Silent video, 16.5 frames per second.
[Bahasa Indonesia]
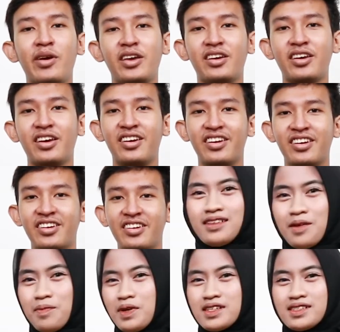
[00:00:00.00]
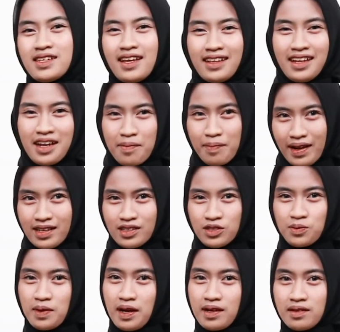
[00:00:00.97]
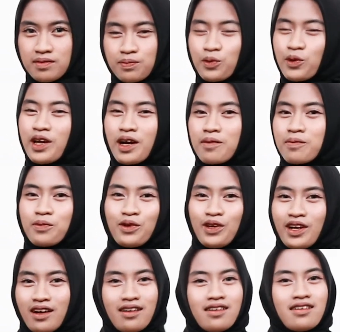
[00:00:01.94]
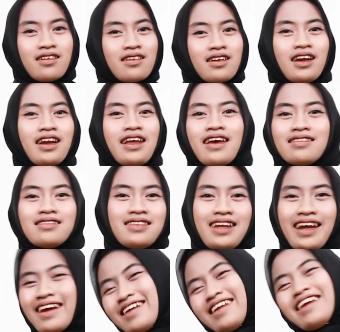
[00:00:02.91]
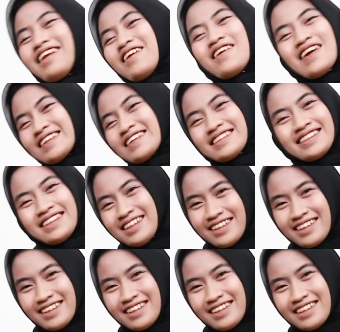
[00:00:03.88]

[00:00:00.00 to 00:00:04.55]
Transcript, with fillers: baik. Tapi kesehatannya paling cuman puyang-puyang ngelihat rekening doang sih.